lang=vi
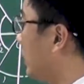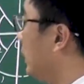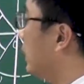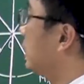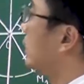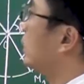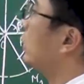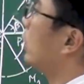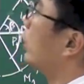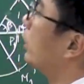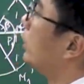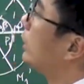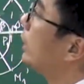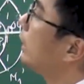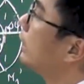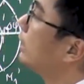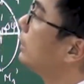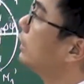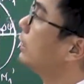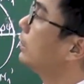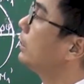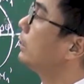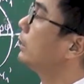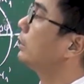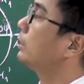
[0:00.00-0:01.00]
đường nhỏ nhất
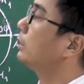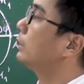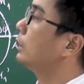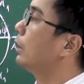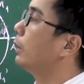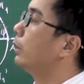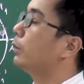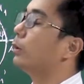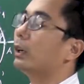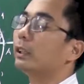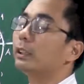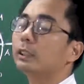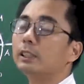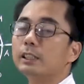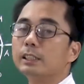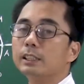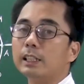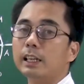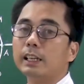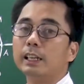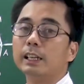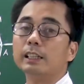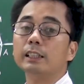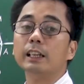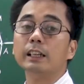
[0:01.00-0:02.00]
trong cái khoảng thời
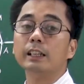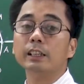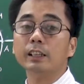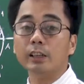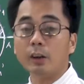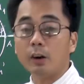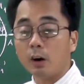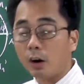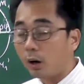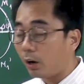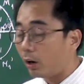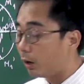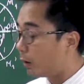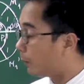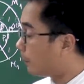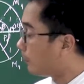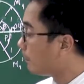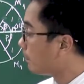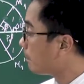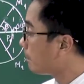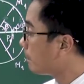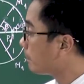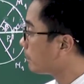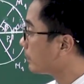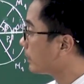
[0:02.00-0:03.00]
gian delta t đó.
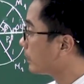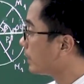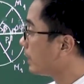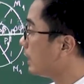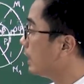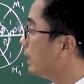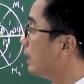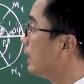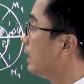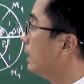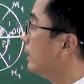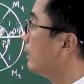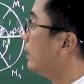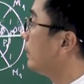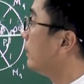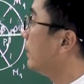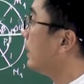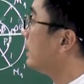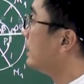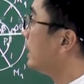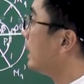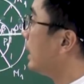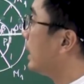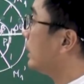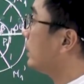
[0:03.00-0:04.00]
Vậy
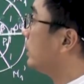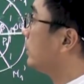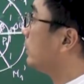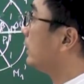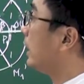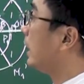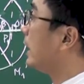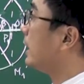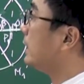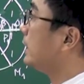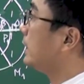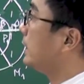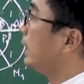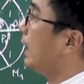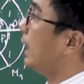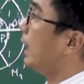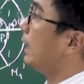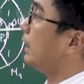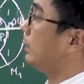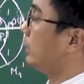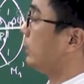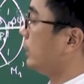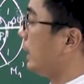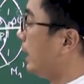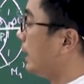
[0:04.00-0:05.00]
bây giờ chúng ta
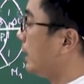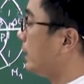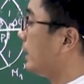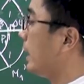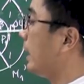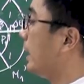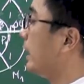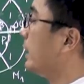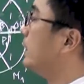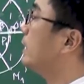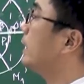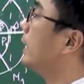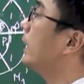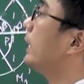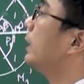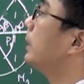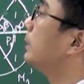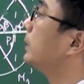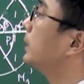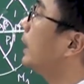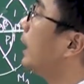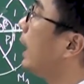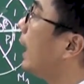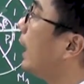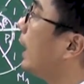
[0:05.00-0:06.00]
sẽ xét sang cái trường hợp
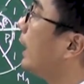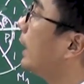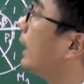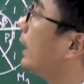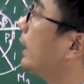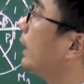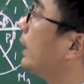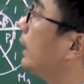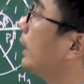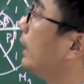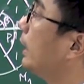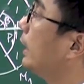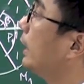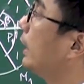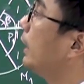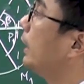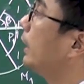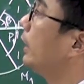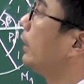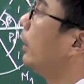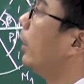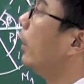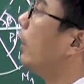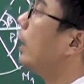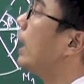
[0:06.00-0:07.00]
thứ hai.
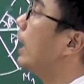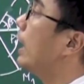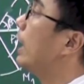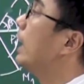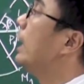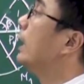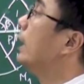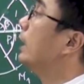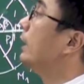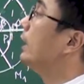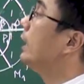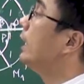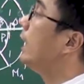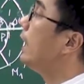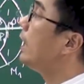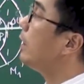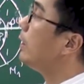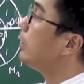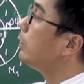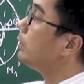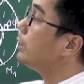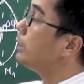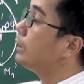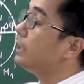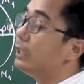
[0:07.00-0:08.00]
Đó là
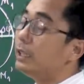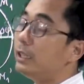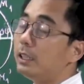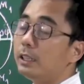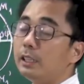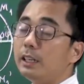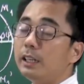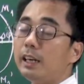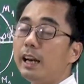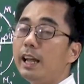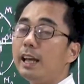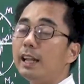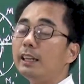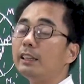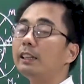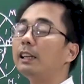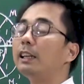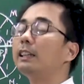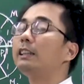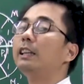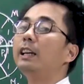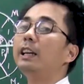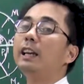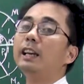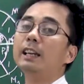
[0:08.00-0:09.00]
nếu như delta
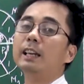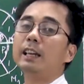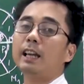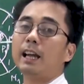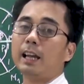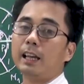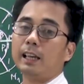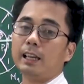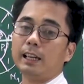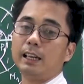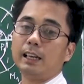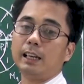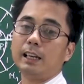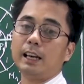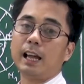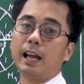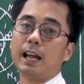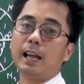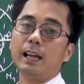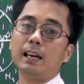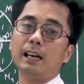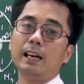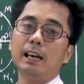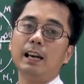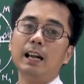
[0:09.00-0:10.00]
t này
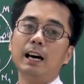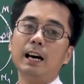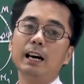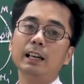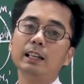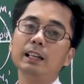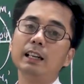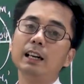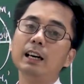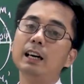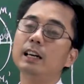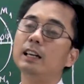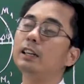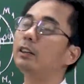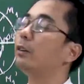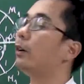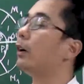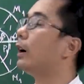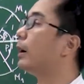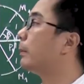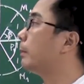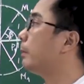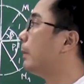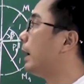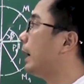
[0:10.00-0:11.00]
lại lớn hơn
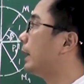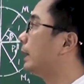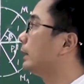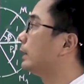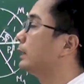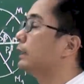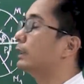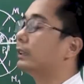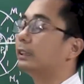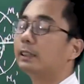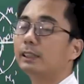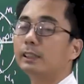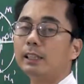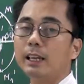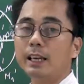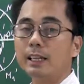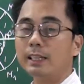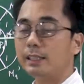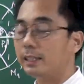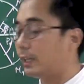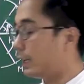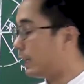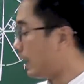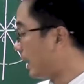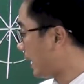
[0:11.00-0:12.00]
hoặc bằng t
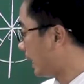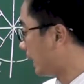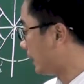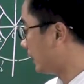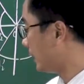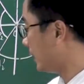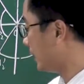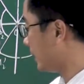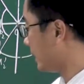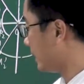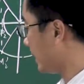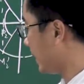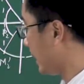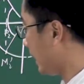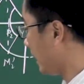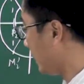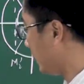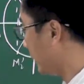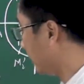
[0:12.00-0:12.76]
trên 2 thì sao?